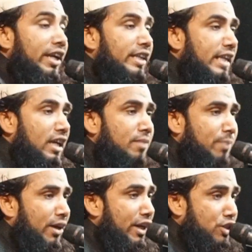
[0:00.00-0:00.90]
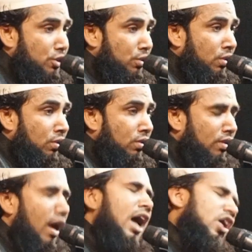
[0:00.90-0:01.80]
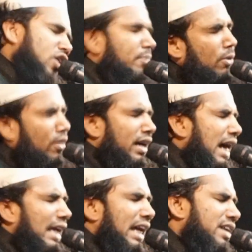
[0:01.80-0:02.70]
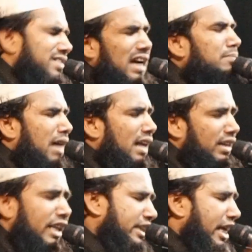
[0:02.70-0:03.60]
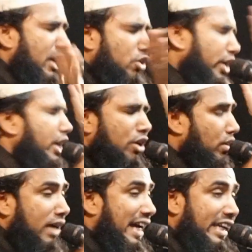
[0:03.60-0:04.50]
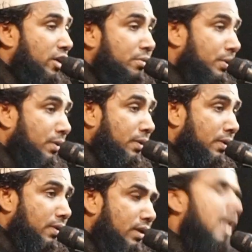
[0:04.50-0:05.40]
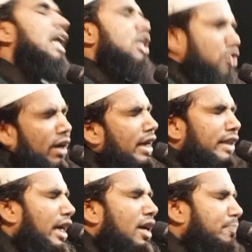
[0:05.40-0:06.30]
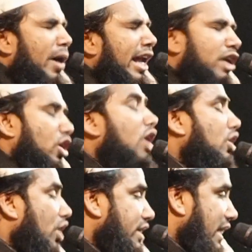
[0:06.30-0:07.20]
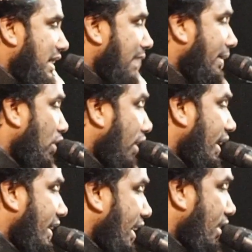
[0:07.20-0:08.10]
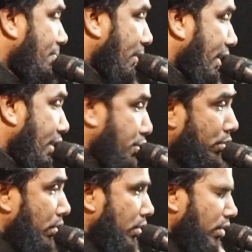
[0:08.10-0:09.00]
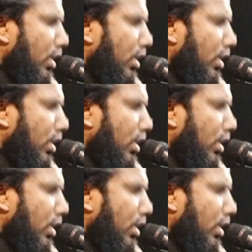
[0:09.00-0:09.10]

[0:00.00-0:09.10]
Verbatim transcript: নয় দিন পরে চুল কবর গায়কের সামান নিতে কইর না কেউ ভুল ছয় দিন পরে নখ কষে যাবে নয় দিন পরে চুল